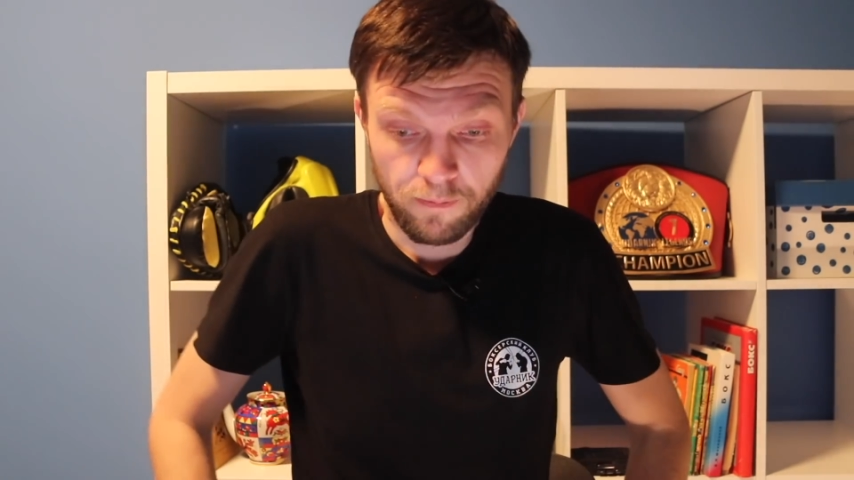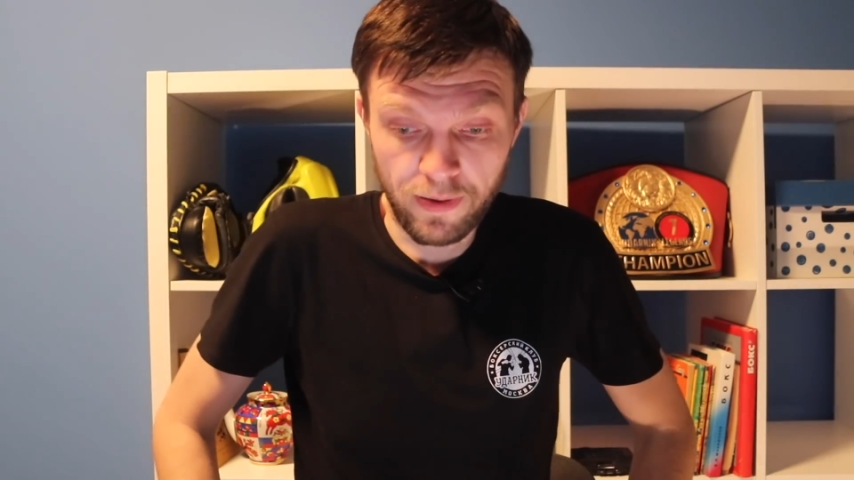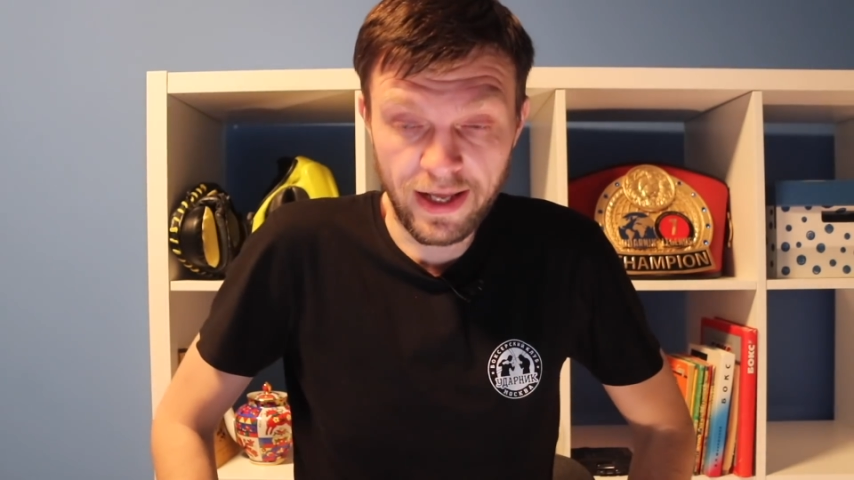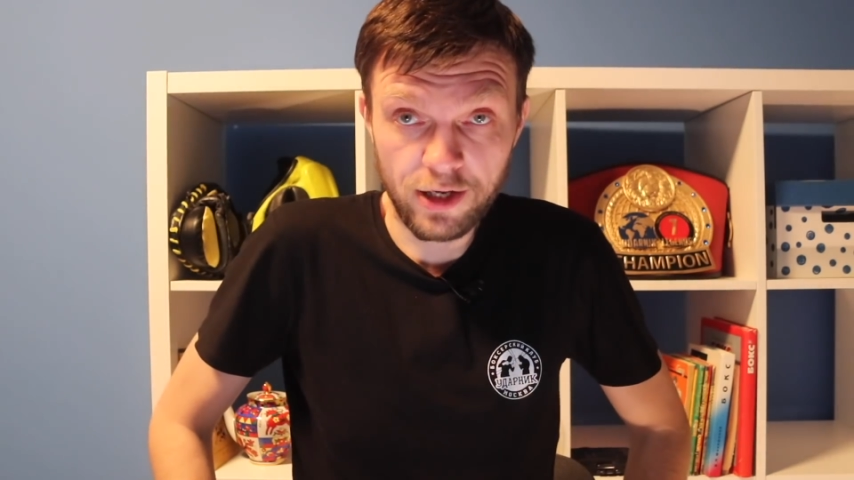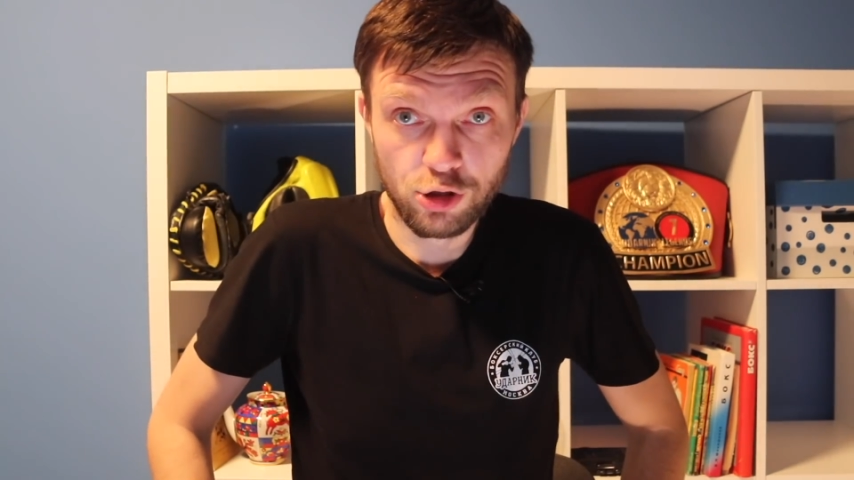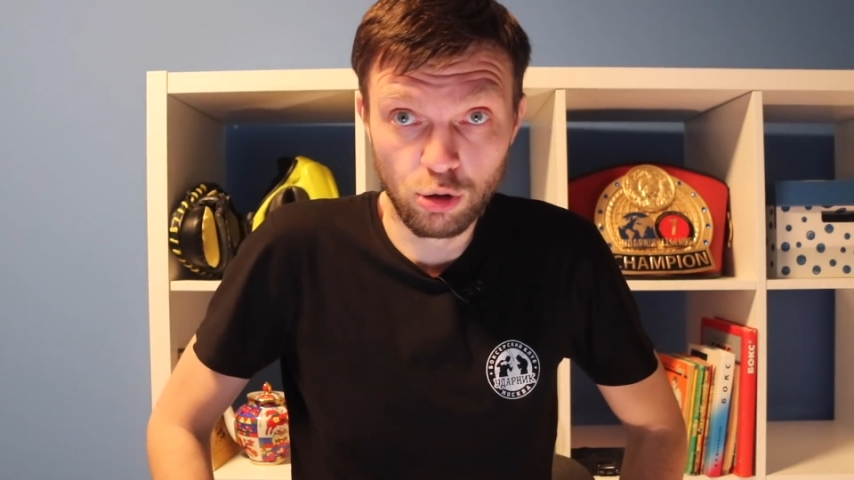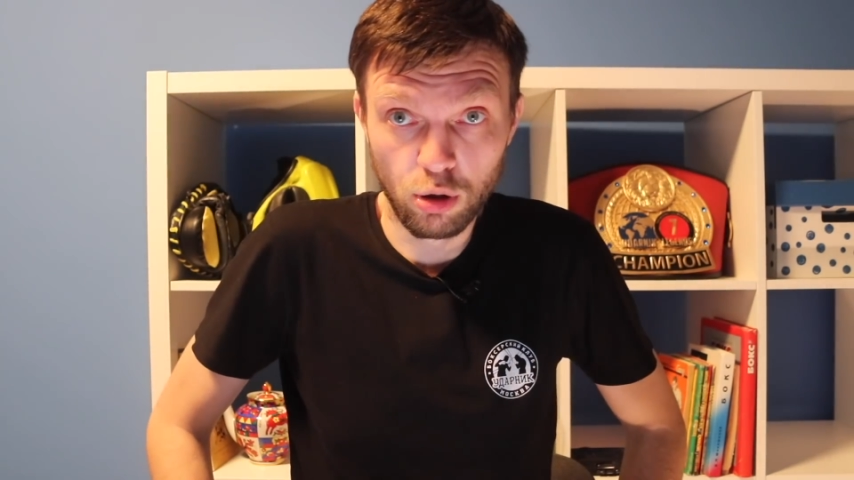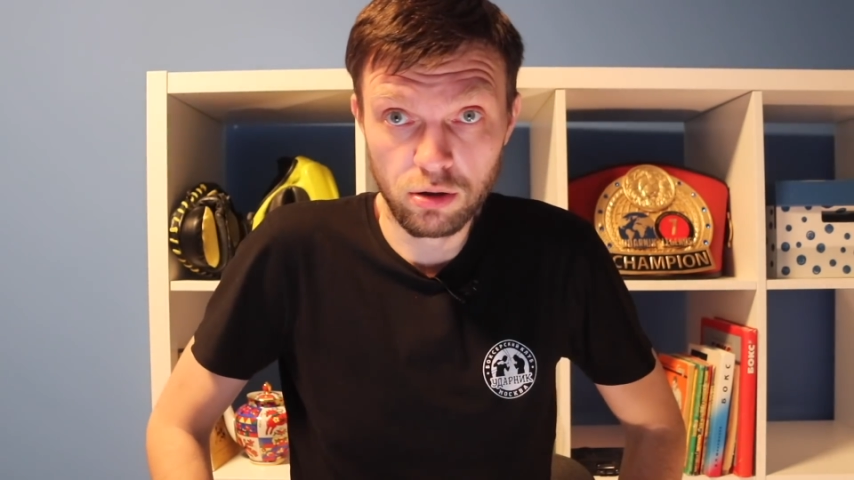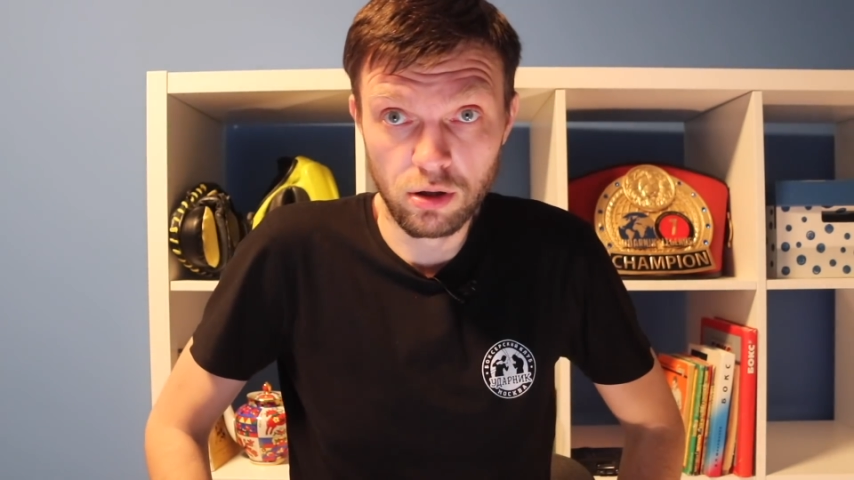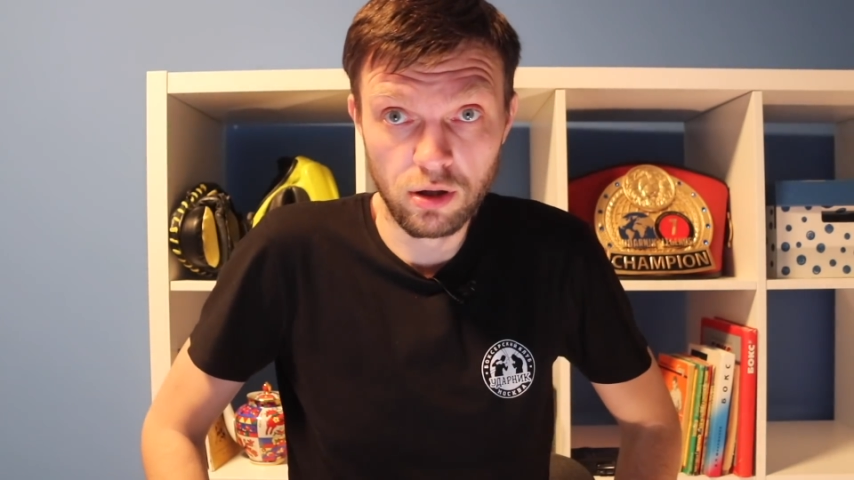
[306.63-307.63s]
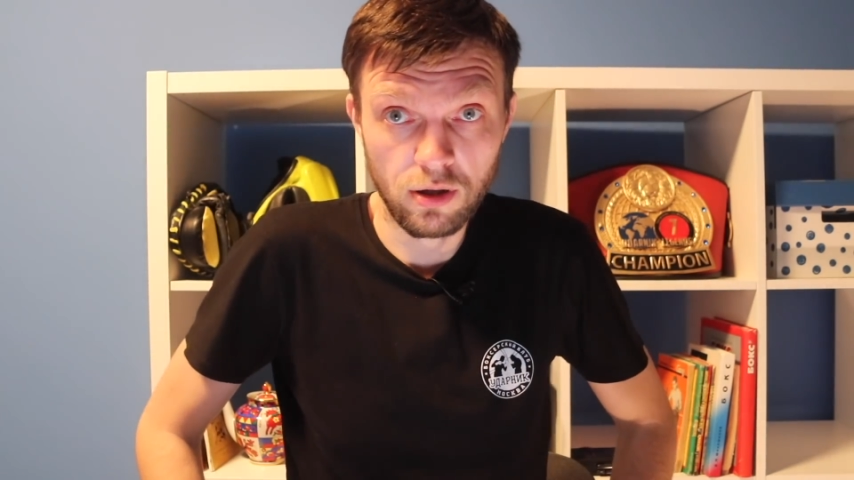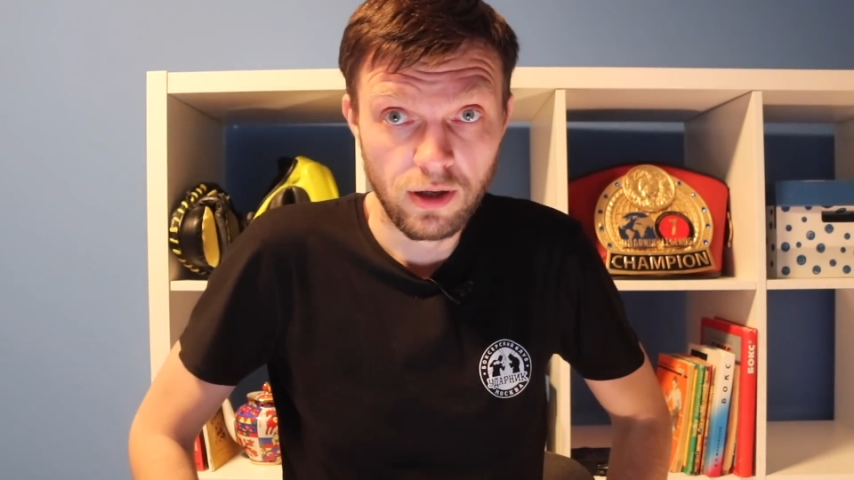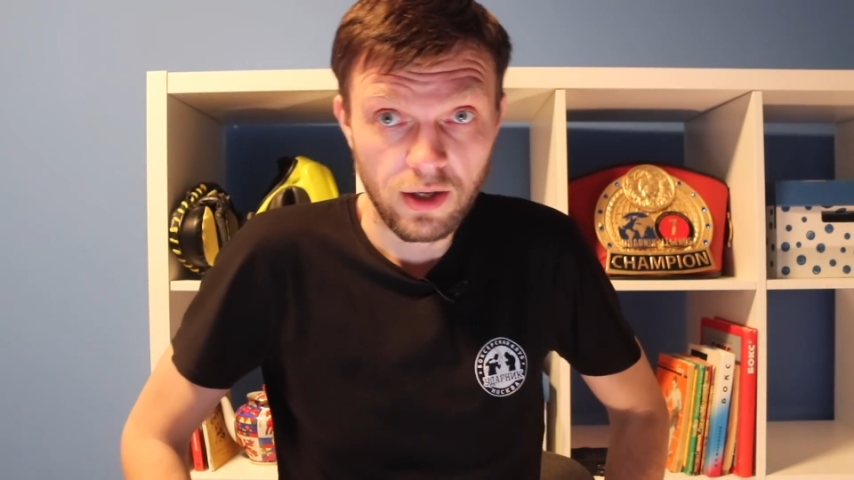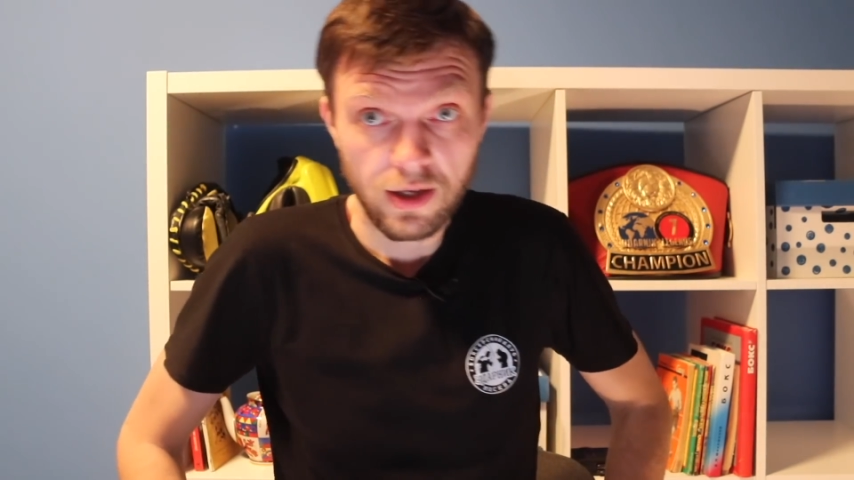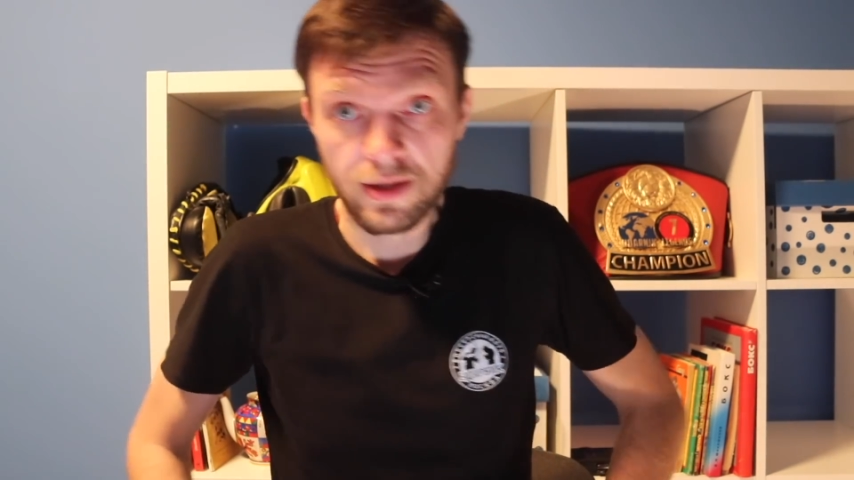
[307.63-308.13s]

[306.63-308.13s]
плечи он э,